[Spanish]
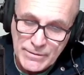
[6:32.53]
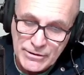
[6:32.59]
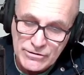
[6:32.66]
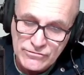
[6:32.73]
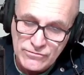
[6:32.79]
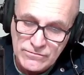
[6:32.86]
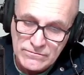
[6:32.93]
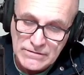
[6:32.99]

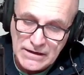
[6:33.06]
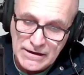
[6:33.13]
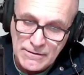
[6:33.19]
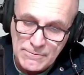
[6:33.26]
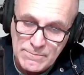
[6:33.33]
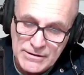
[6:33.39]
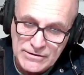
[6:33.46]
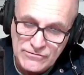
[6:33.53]
pero es
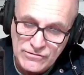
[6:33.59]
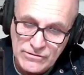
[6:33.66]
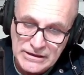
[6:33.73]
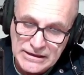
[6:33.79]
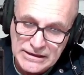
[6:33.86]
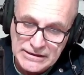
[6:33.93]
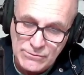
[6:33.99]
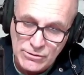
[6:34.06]
una
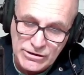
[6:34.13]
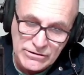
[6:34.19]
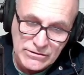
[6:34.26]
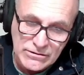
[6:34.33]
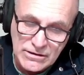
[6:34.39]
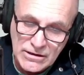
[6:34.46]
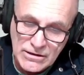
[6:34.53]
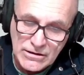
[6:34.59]
persona que,
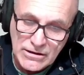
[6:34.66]
bueno,